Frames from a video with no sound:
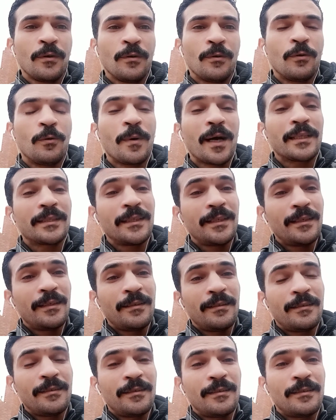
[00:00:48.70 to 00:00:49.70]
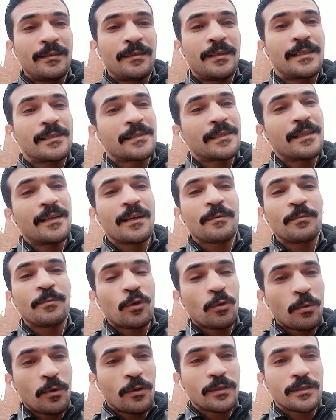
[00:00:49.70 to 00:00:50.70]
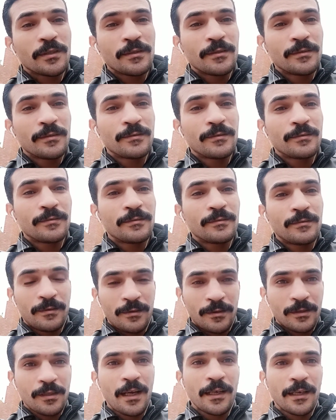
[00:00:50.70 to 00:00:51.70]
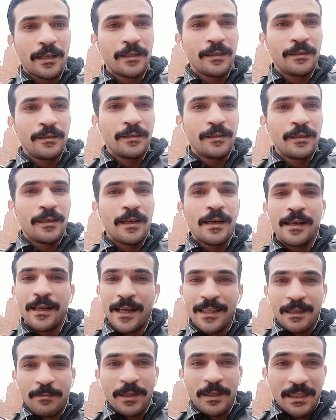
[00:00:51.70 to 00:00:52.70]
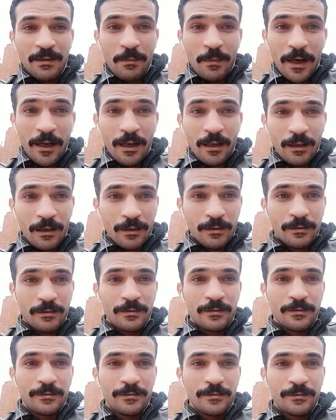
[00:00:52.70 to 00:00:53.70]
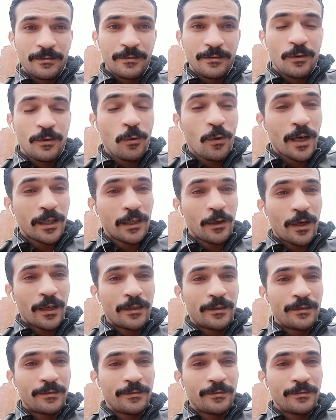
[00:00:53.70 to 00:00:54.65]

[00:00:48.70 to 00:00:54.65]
وبعدين نزل لك ميكروباص صح كده انا عايزك بس تبقى معايا على الخط واحده واحده